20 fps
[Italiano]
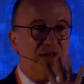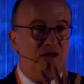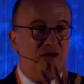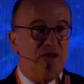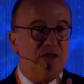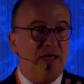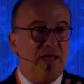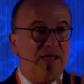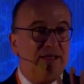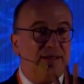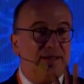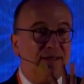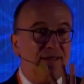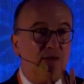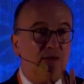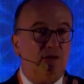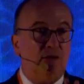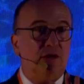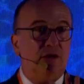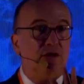la
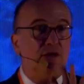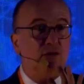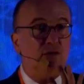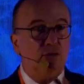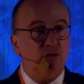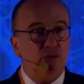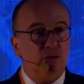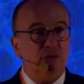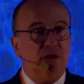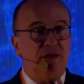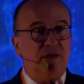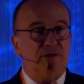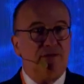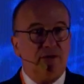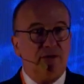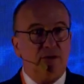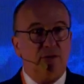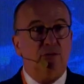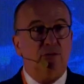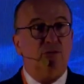digitalizzazione di
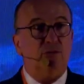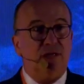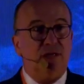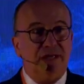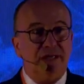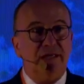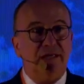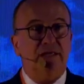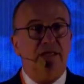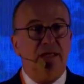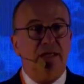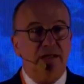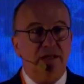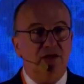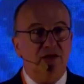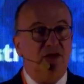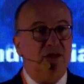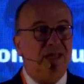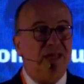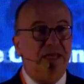tutte le infrastrutture
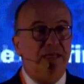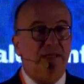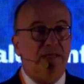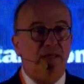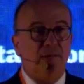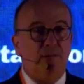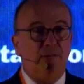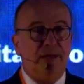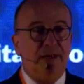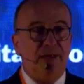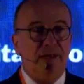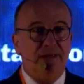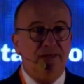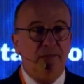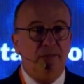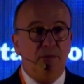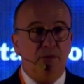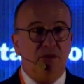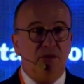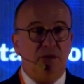critiche digitali del
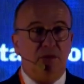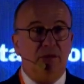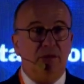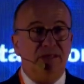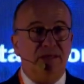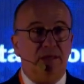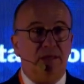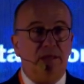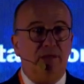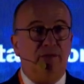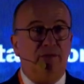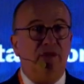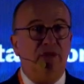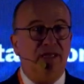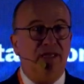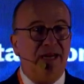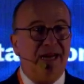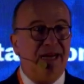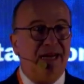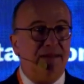Paese possano
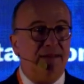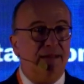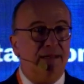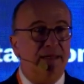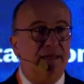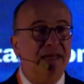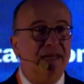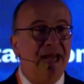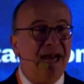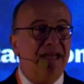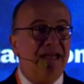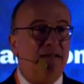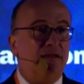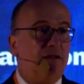essere federate